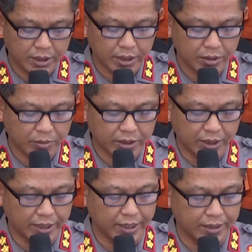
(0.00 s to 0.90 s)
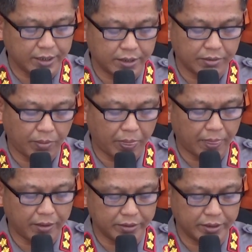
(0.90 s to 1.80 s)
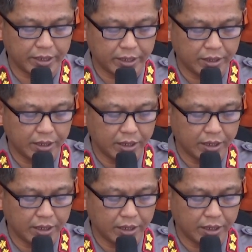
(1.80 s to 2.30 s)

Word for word: dari masyarakat ya